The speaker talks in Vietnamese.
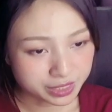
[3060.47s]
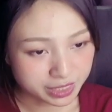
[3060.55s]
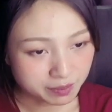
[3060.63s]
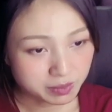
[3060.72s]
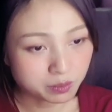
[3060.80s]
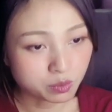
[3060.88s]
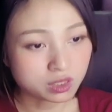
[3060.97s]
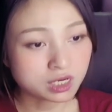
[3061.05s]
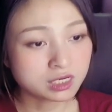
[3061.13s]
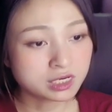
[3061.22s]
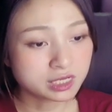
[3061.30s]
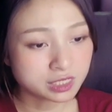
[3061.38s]
năm là một
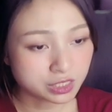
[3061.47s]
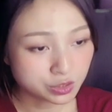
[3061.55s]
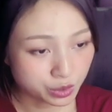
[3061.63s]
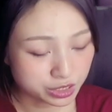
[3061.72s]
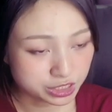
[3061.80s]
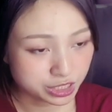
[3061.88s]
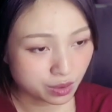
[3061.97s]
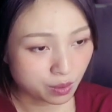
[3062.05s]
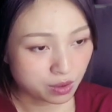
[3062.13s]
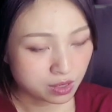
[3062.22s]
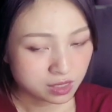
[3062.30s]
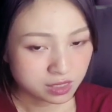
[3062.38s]
lần linh khí thủy triều
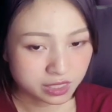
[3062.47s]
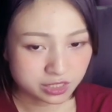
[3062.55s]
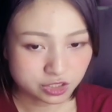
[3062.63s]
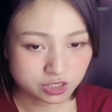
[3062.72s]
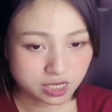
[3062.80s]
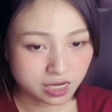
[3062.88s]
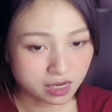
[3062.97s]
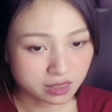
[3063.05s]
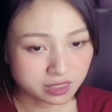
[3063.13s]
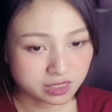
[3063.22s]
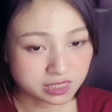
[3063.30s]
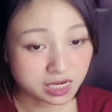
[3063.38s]
liền cho rằng khẳng
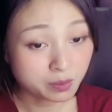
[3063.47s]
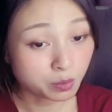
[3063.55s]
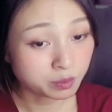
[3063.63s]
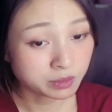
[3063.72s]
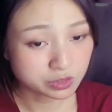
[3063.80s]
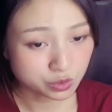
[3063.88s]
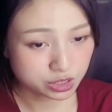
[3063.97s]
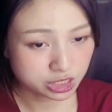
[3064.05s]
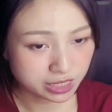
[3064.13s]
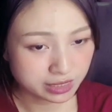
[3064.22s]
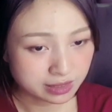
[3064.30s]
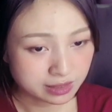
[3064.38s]
định sẽ là một mực duy
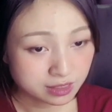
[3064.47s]
trì